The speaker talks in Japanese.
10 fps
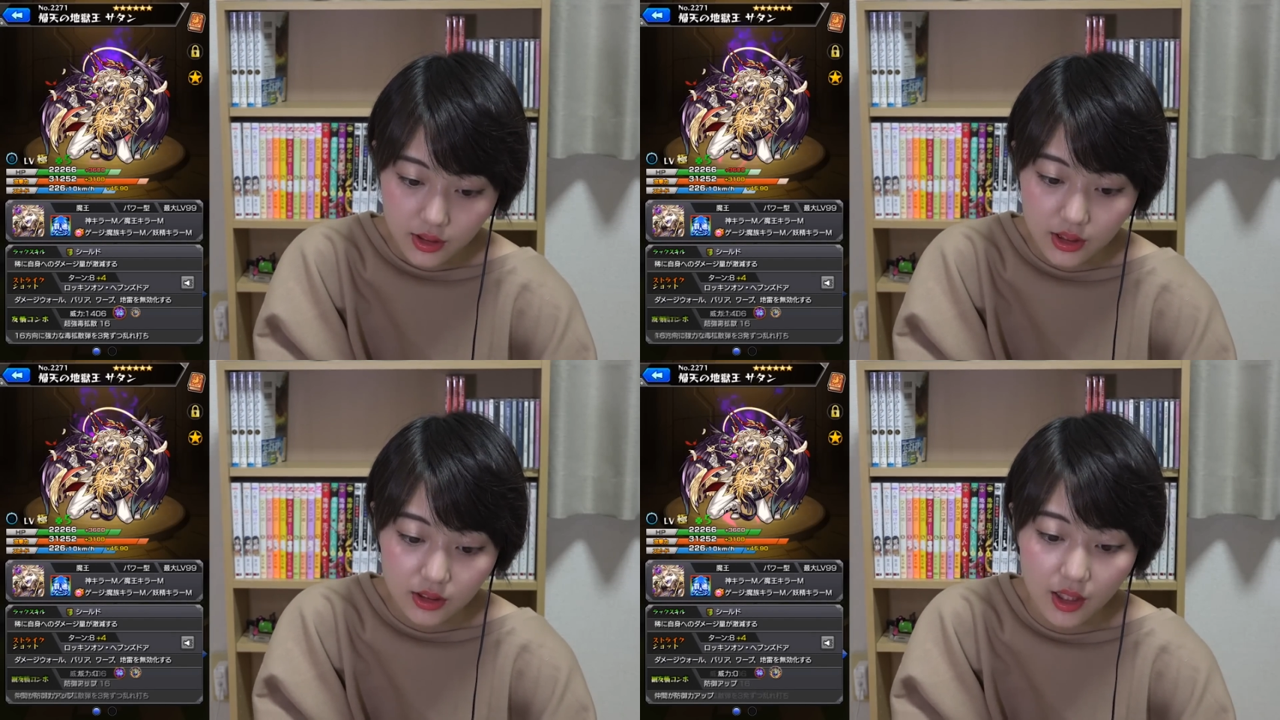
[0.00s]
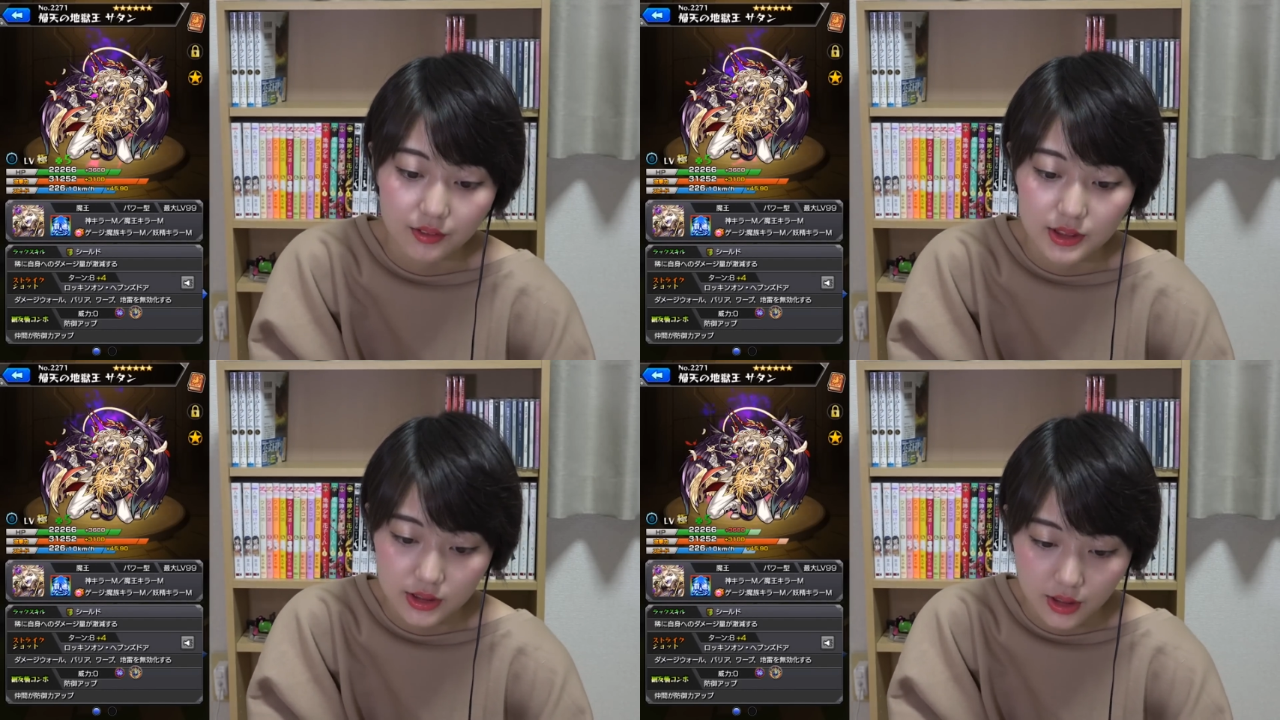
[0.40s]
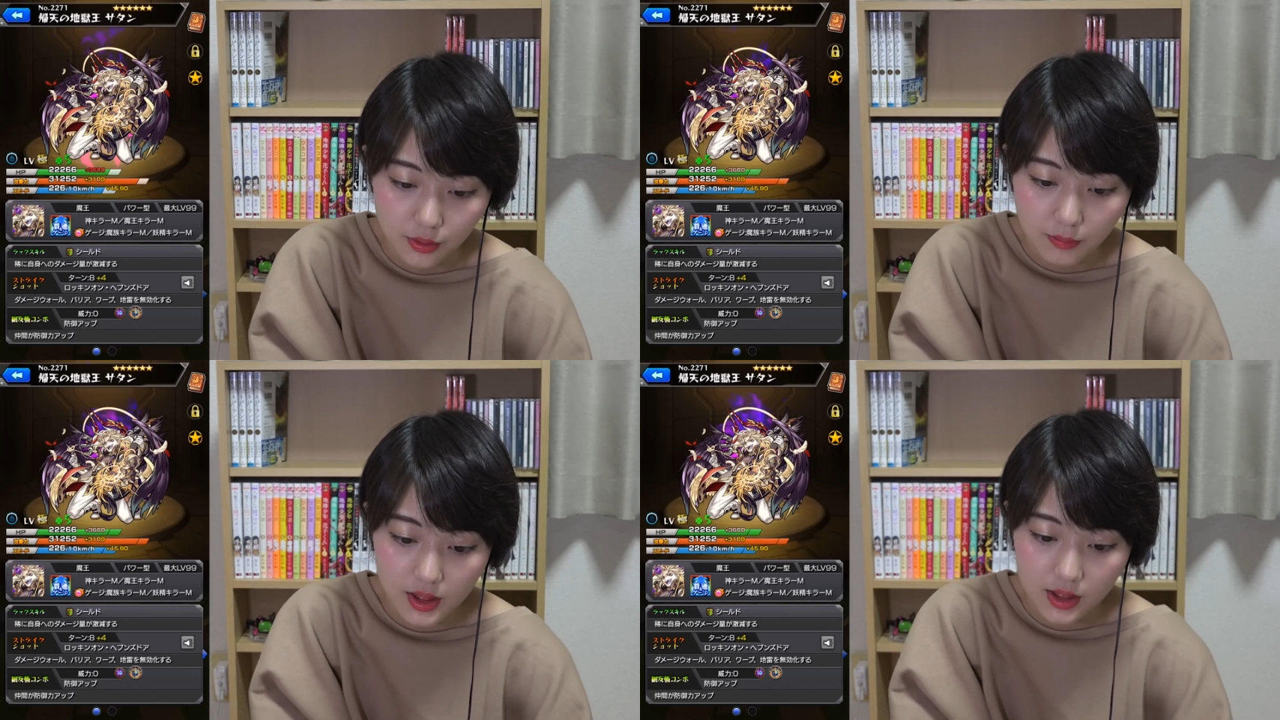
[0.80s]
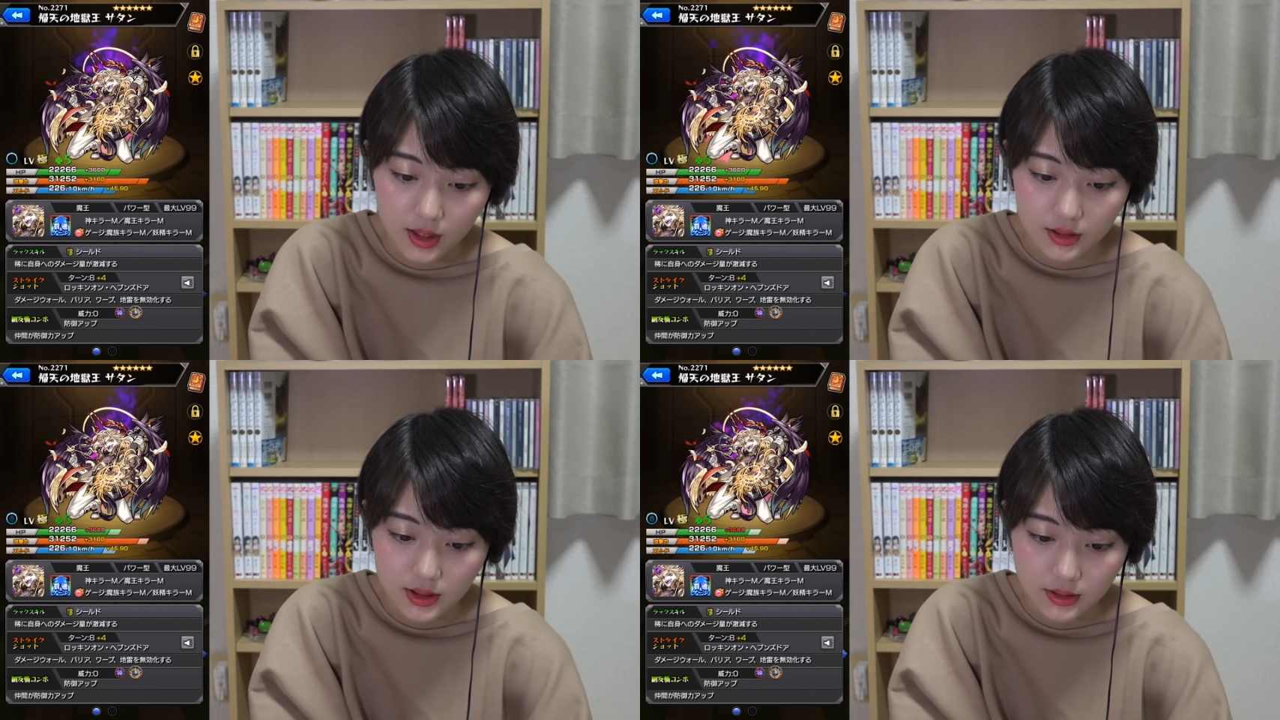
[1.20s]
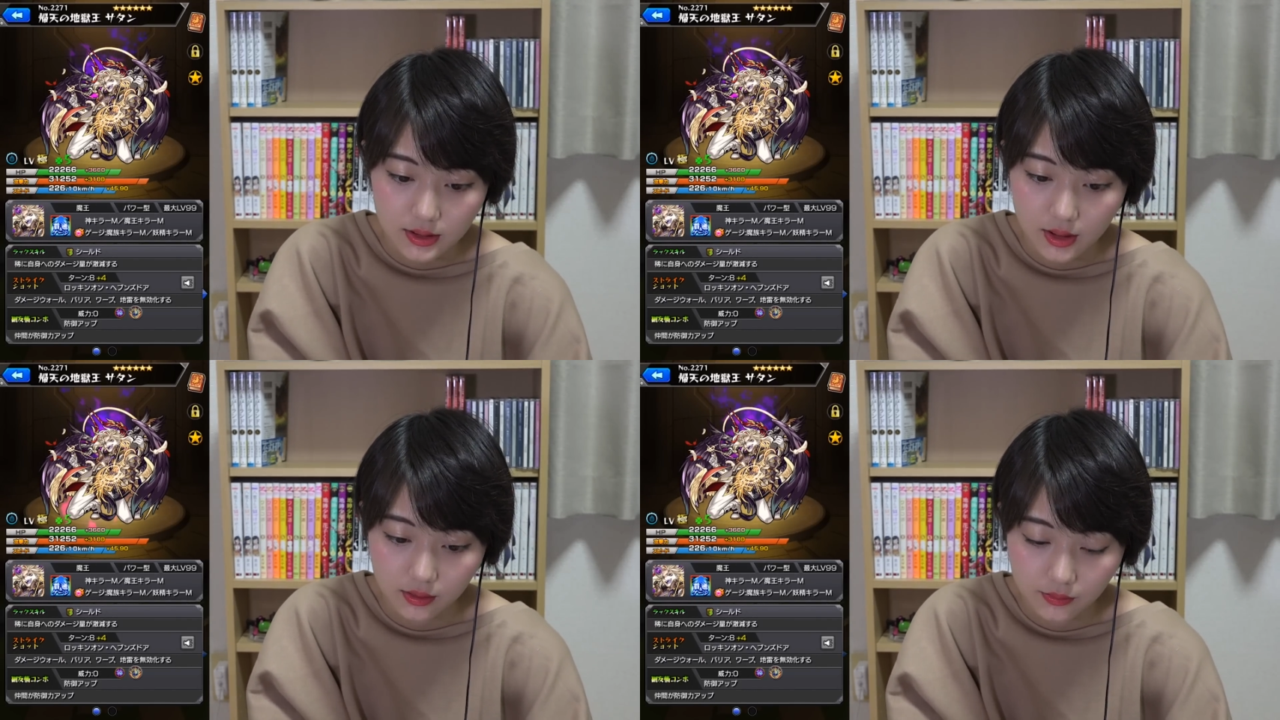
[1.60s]
いたんですけど、まだ全
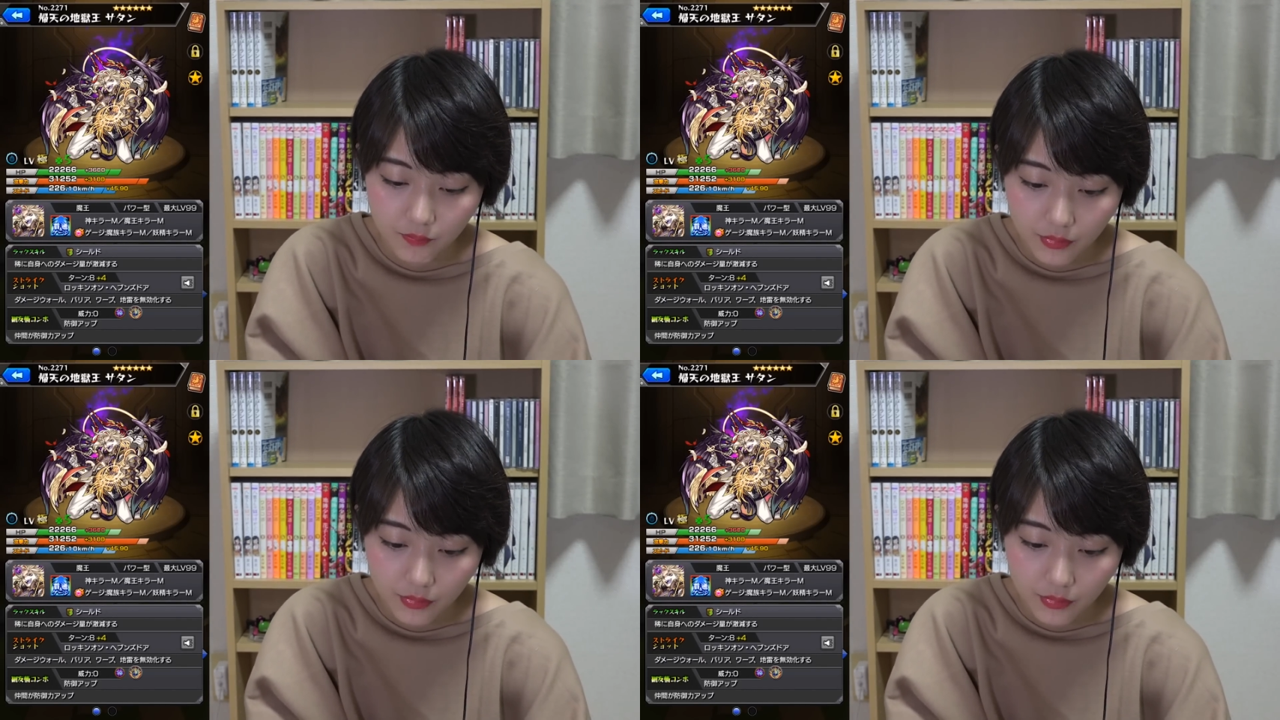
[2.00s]
然